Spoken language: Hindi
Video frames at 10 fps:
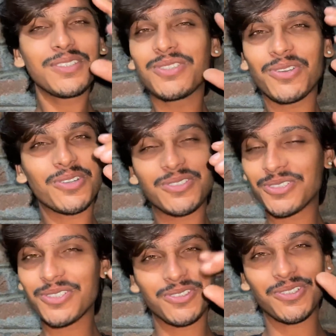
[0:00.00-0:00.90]
छोड़ो
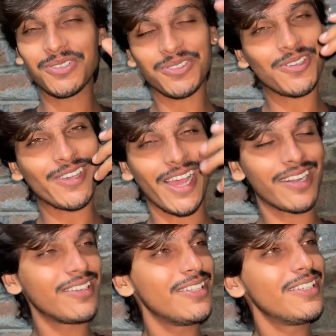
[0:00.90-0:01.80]
छोड़ो छोड़ो छोड़ो यार
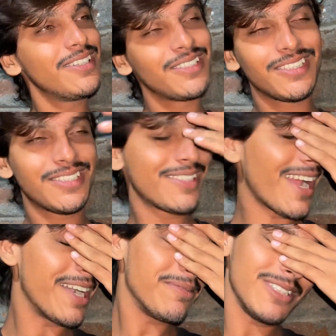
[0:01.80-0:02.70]

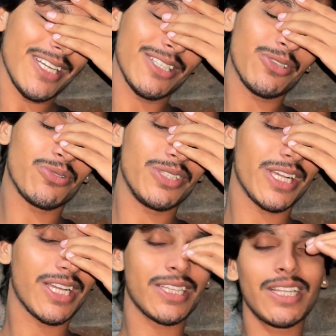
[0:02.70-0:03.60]
साइड में जाने दो कोई
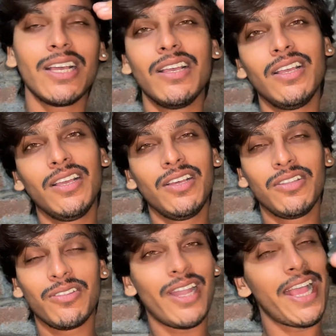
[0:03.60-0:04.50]
दिक्कत ना
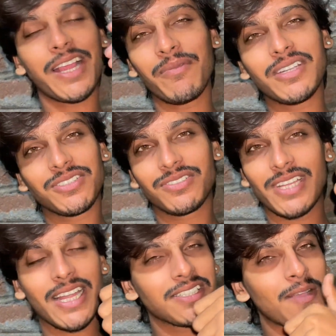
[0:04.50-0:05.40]
तो लाइक कमेंट
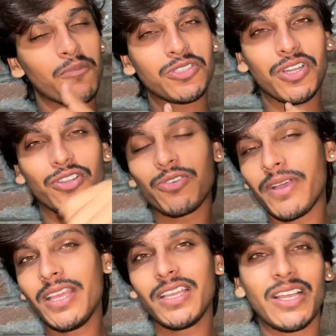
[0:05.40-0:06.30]
शेयर सब कुछ कर दो
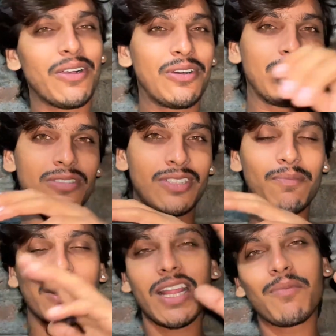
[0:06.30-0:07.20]
भाई और जब
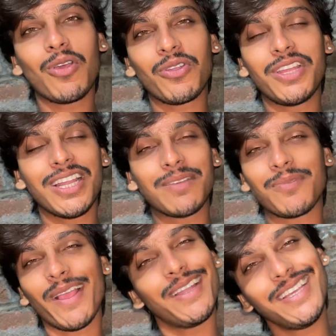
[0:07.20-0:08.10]
तक नया ब्लॉग नहीं है जब
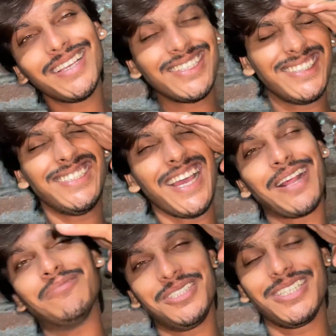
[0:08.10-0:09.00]
तक के लिए जय राम जी